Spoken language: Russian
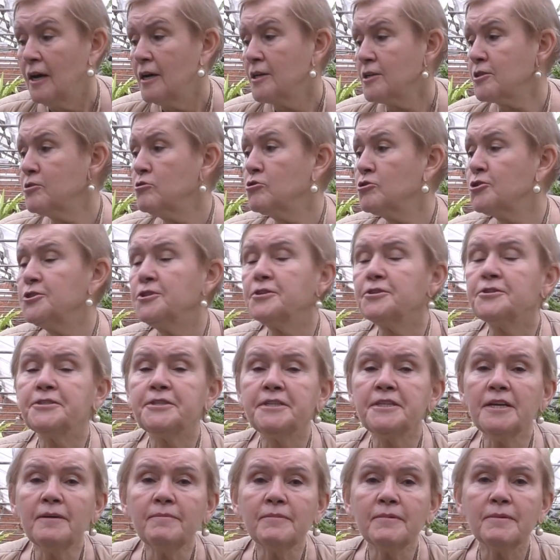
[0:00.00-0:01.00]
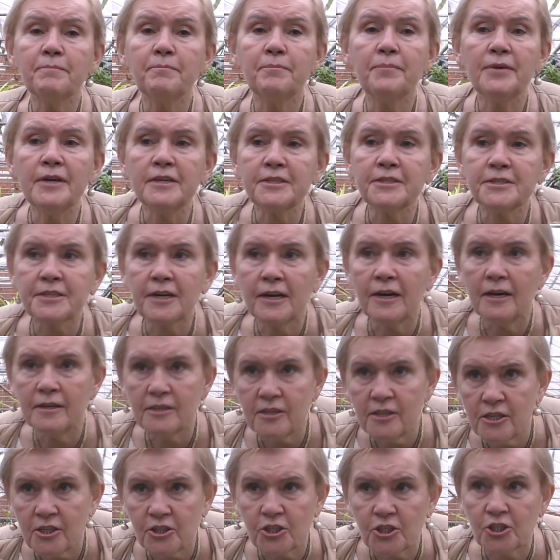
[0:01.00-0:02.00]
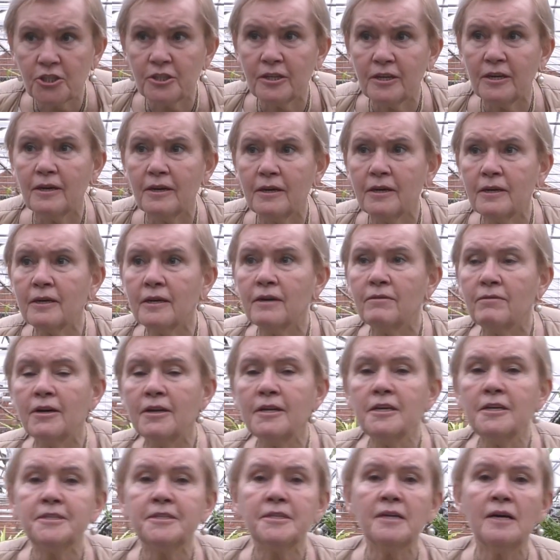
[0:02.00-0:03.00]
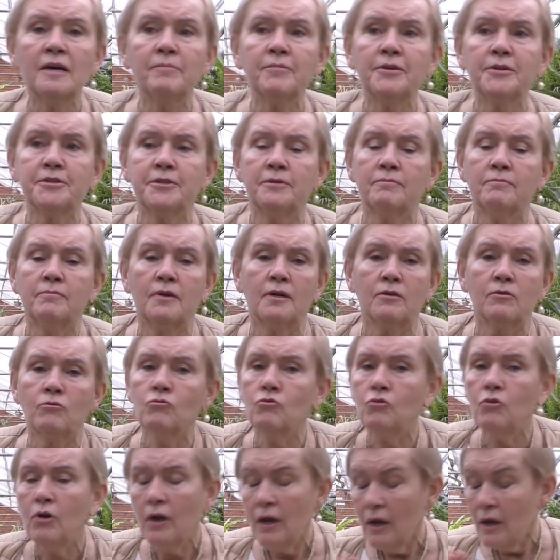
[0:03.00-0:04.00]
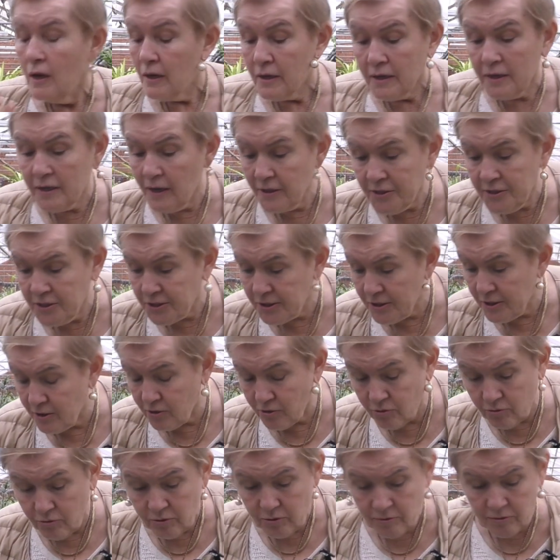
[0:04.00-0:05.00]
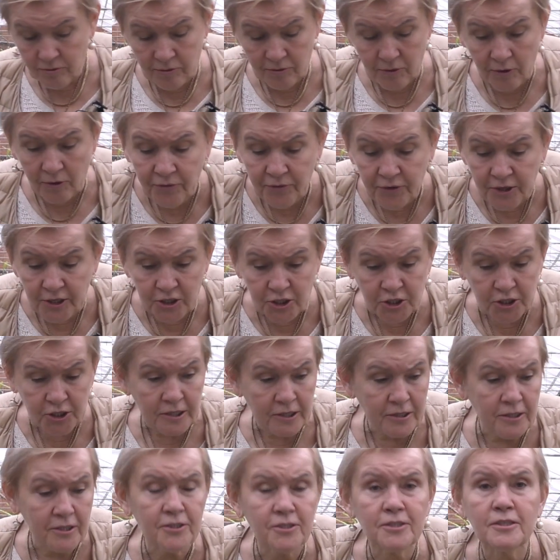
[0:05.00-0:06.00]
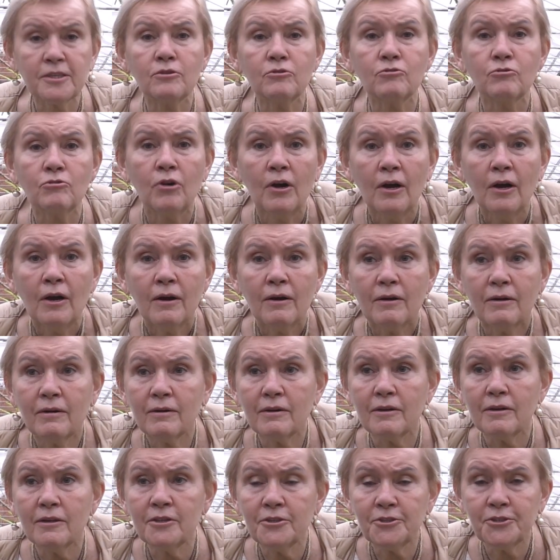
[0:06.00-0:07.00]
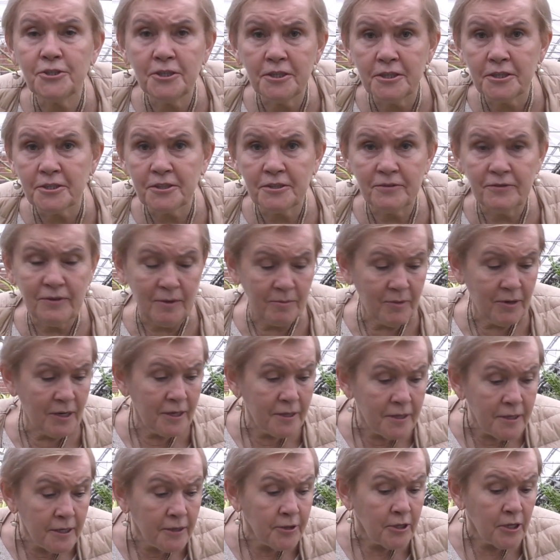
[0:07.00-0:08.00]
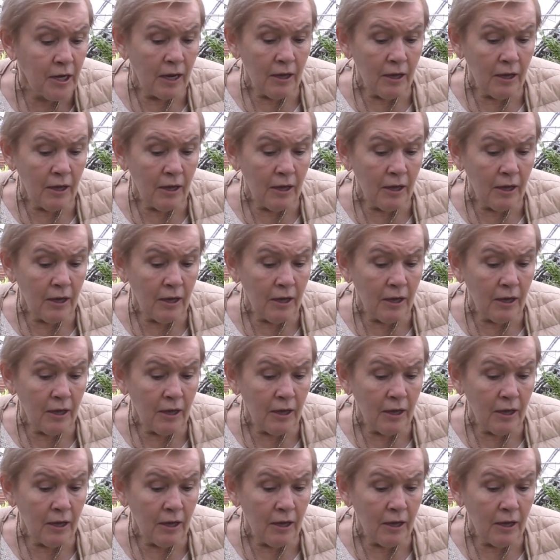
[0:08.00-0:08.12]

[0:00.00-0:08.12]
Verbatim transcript: Слушайте, тема бесконечная, и говорить я об этом могу, я не знаю, э, вечно, не знаю, э, интересно вам или нет,